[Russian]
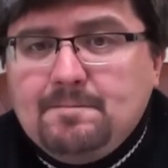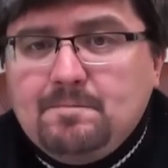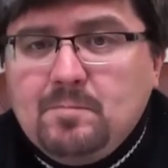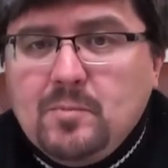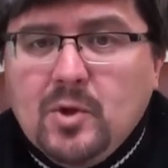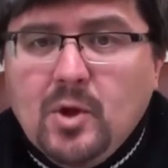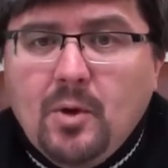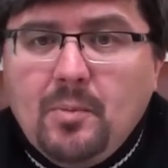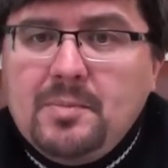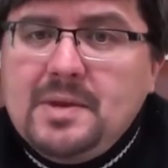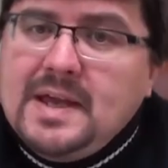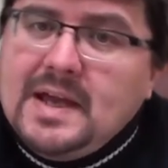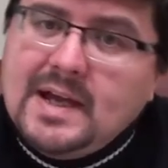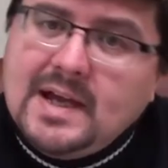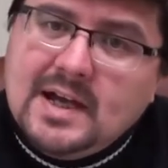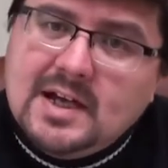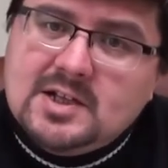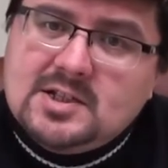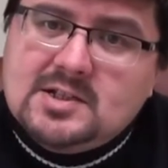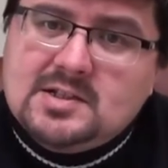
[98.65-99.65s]
Но мне
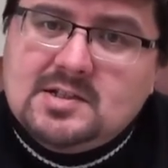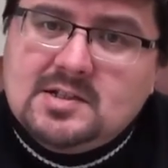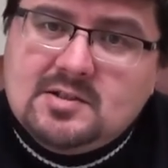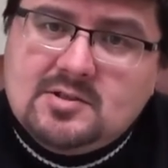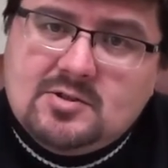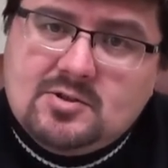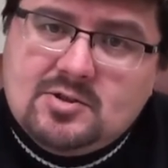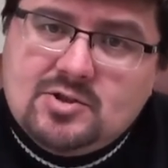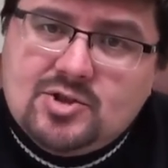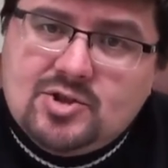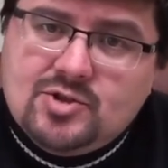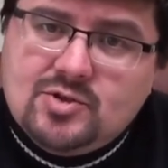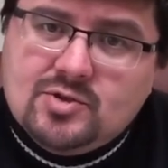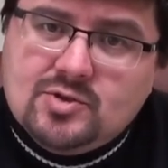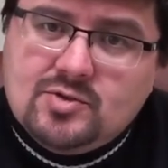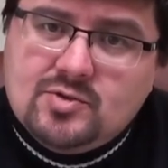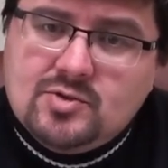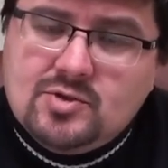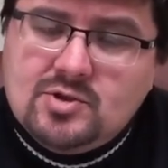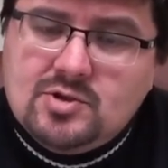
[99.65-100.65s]
кажется,
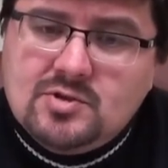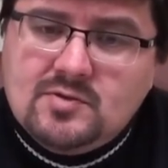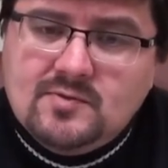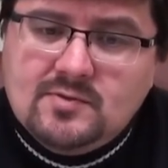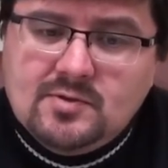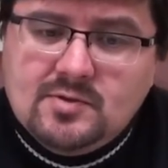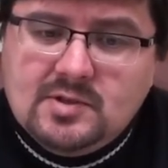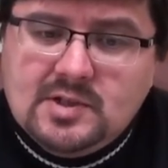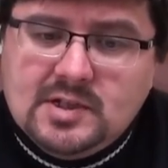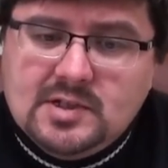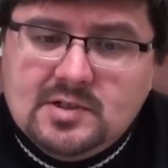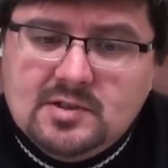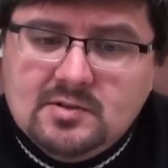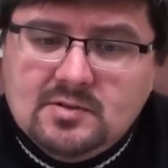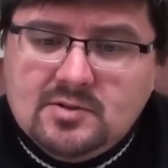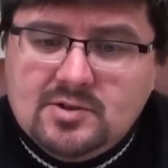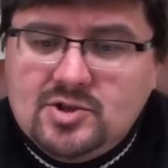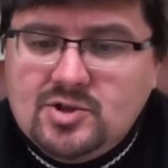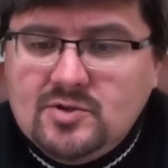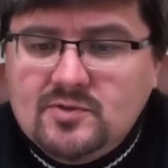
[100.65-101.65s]
что существует
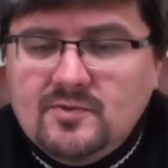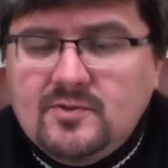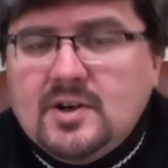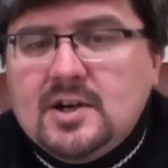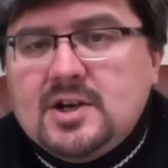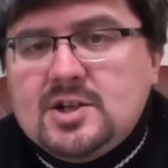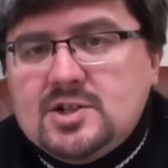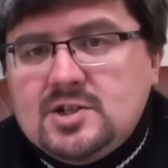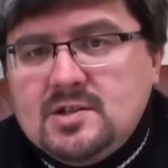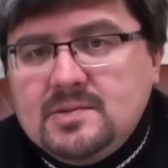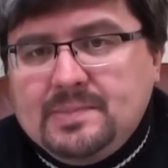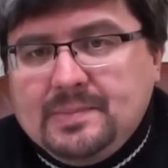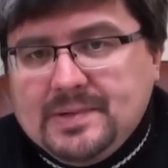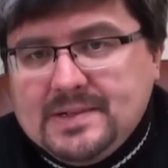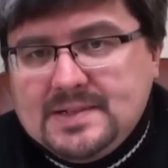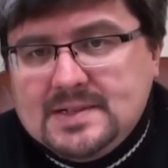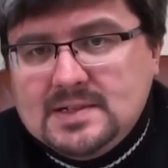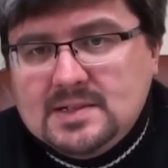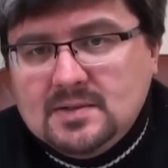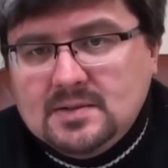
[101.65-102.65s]
один очень важный
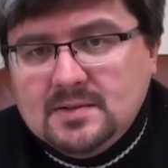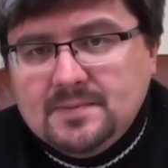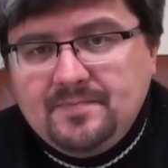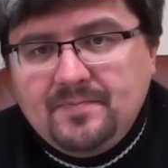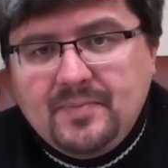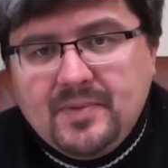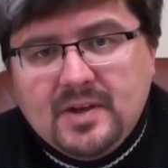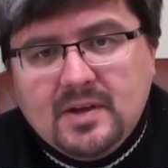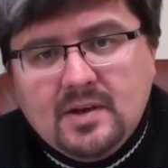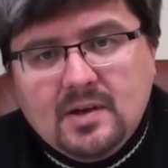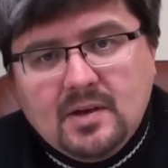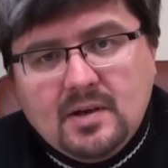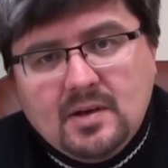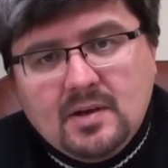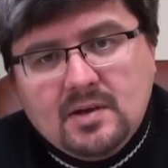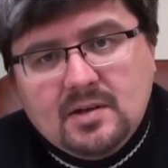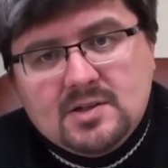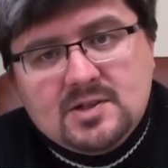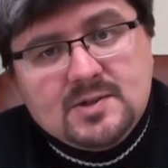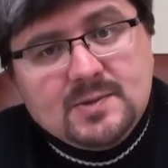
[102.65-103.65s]
посыл,
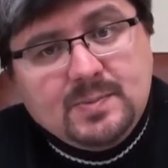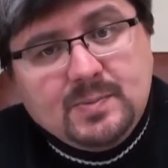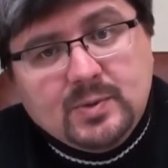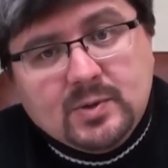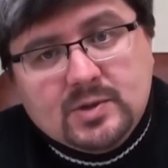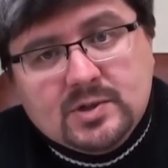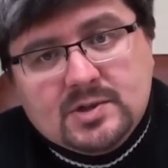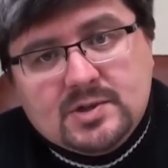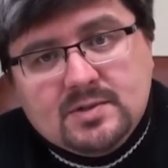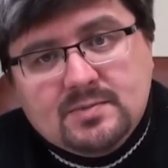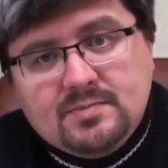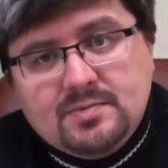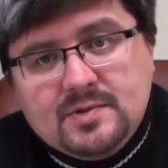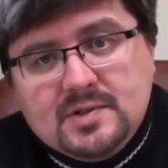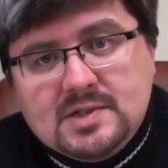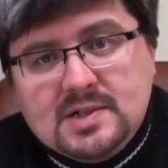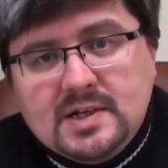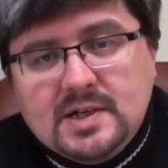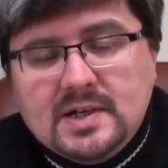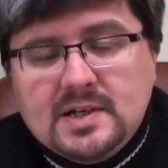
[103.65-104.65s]
а, способ,
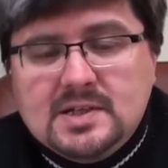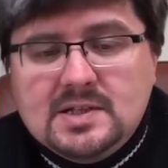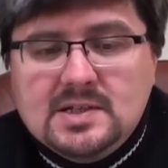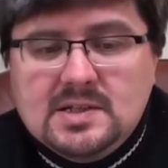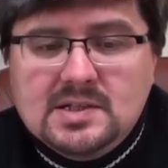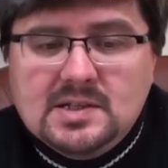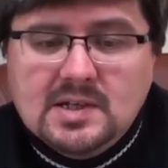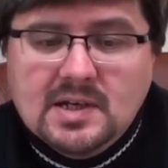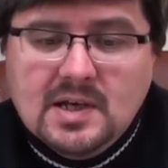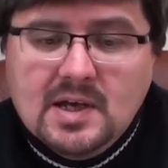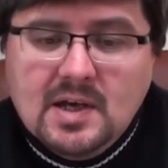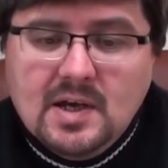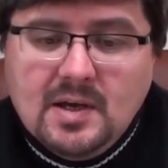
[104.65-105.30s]
если хотите,